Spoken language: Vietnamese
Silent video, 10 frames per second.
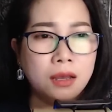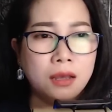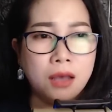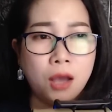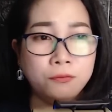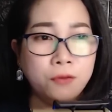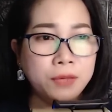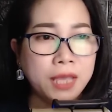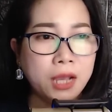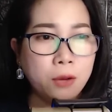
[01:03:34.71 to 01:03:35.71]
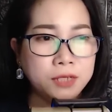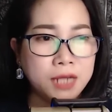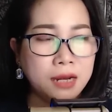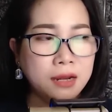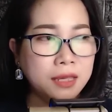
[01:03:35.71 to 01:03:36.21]
Ông Phúc nghe câu
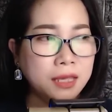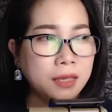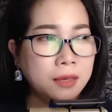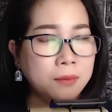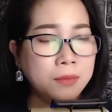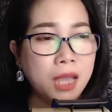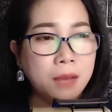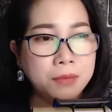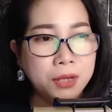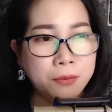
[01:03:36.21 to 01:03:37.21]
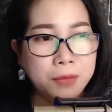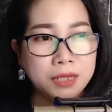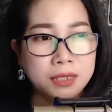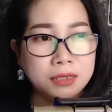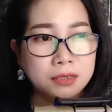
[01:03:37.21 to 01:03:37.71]
trả lời với âm điệu
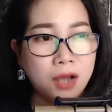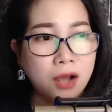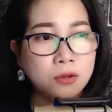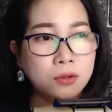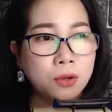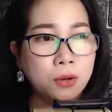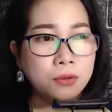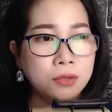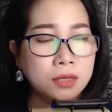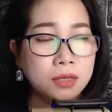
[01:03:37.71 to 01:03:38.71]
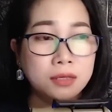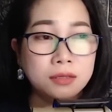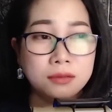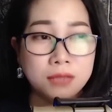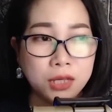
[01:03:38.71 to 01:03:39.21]
miễn cưỡng đó của cô
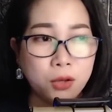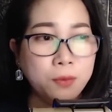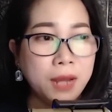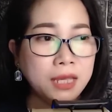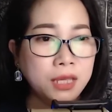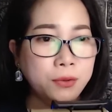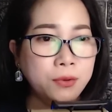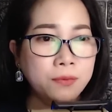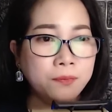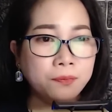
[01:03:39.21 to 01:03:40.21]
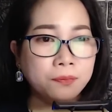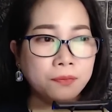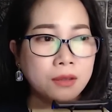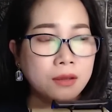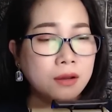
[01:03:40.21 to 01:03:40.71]
thì cũng đã hiểu.
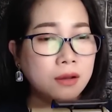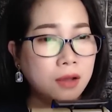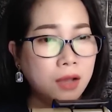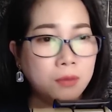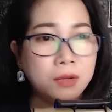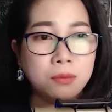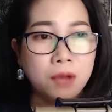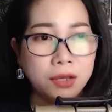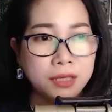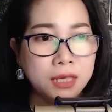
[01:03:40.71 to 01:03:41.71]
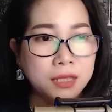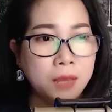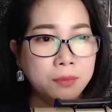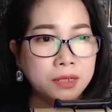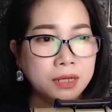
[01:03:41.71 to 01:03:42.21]
Ông không hỏi gì
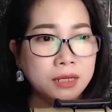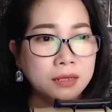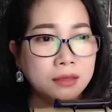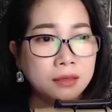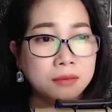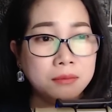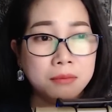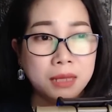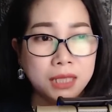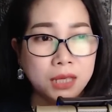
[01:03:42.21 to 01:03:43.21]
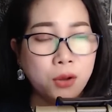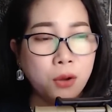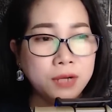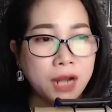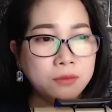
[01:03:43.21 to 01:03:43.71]
thêm nữa, mà chỉ
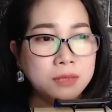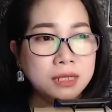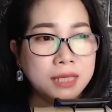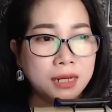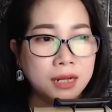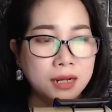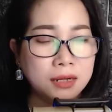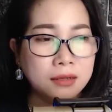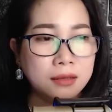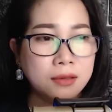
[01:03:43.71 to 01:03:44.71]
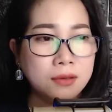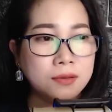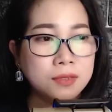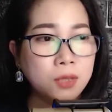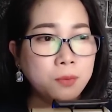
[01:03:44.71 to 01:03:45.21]
cố rảo bước nhanh hơn,
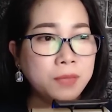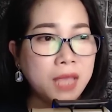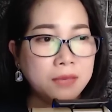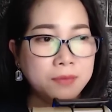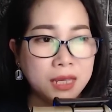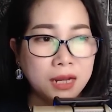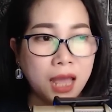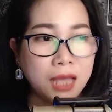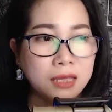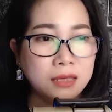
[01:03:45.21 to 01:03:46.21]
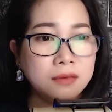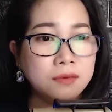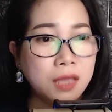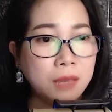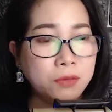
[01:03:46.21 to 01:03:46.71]
xốc vai Viễn lại
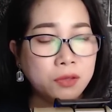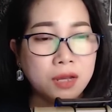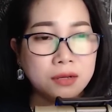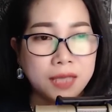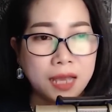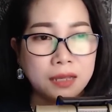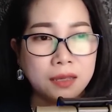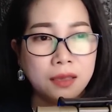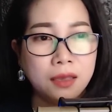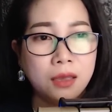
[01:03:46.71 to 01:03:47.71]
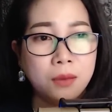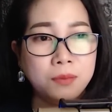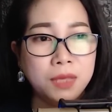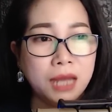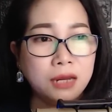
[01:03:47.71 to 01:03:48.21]
kèm cho thật chặt,
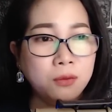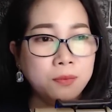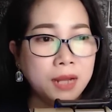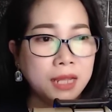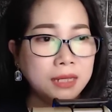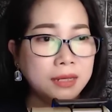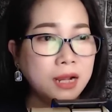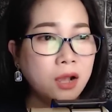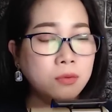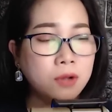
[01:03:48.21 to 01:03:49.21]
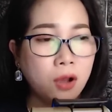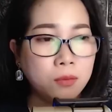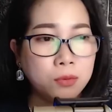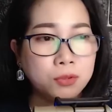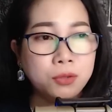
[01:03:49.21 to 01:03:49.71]
vì anh lúc này đã không còn
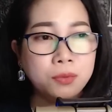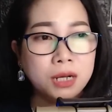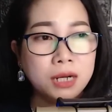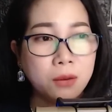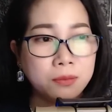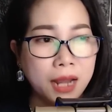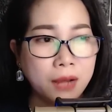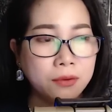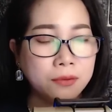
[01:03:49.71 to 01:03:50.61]
một chút cử động nào.